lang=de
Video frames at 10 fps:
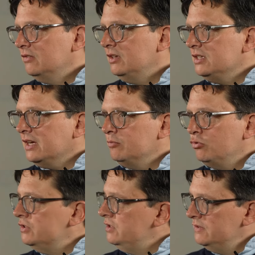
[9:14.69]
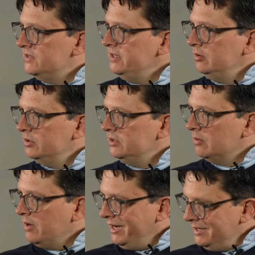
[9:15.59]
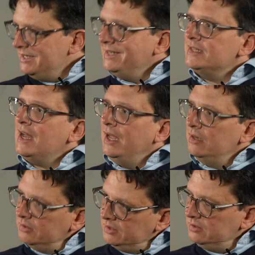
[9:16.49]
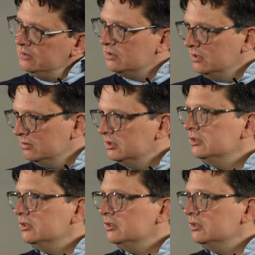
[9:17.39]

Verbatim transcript: fände ich kein positives Zielbild, aber eine digitalere Kirche